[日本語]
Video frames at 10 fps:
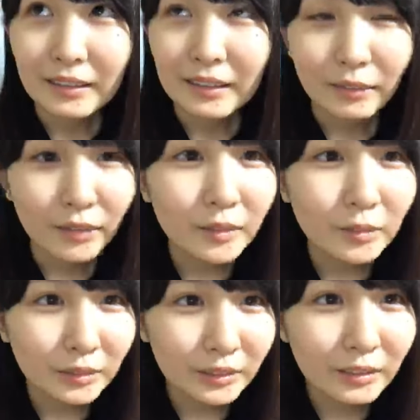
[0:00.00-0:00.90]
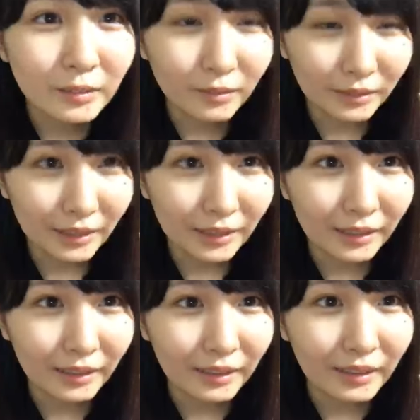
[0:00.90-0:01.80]
カワウソになるので
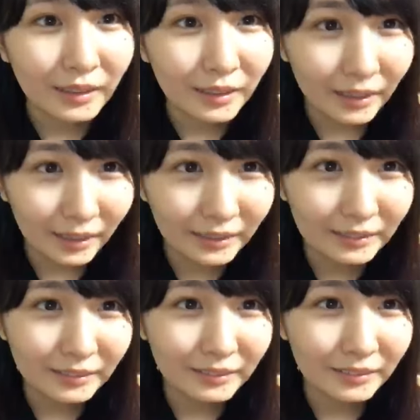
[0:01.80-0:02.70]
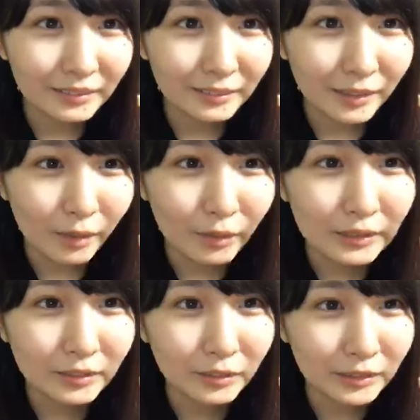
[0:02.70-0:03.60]
はい
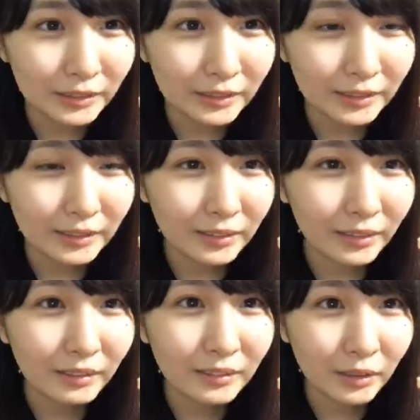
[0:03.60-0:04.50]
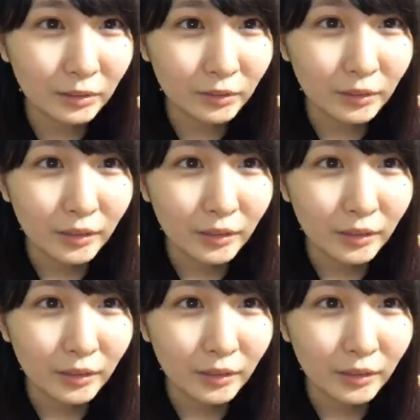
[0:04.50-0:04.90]
カワウソになってる